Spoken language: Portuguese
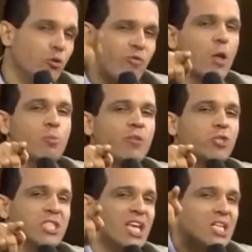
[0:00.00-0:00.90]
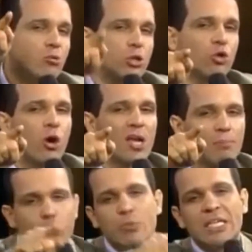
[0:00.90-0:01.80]
Eu, quando eu falo para você que a tua
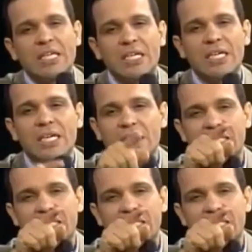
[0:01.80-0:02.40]
escola pública